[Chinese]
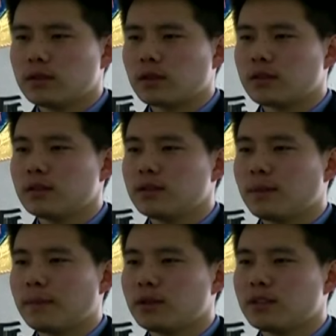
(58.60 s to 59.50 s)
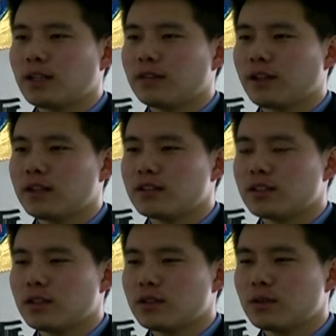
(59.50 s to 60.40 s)
当时也没有其他反应时
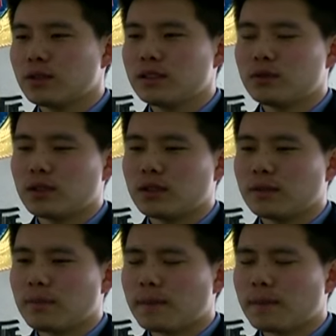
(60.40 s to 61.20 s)
间，就立即决定，